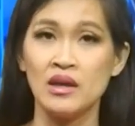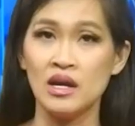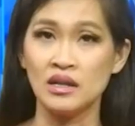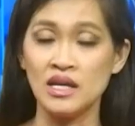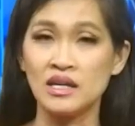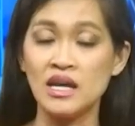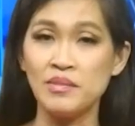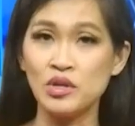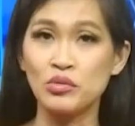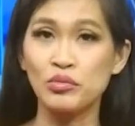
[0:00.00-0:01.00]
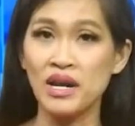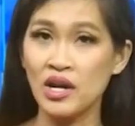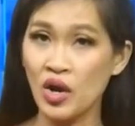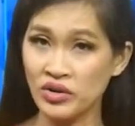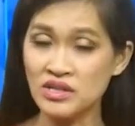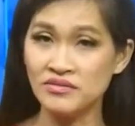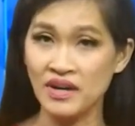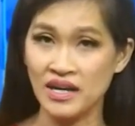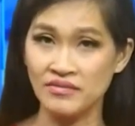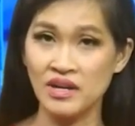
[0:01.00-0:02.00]
Thì khi mà Ukraine nói như
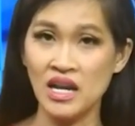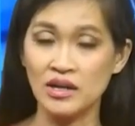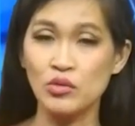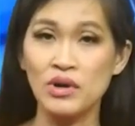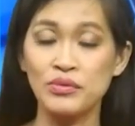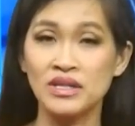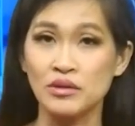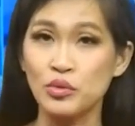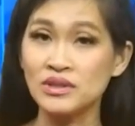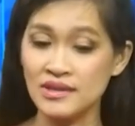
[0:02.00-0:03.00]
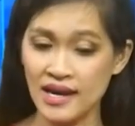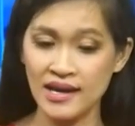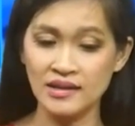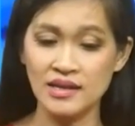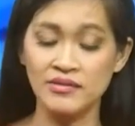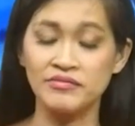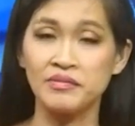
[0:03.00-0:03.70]
vậy với lại cơ quan nguyên tử quốc tế thì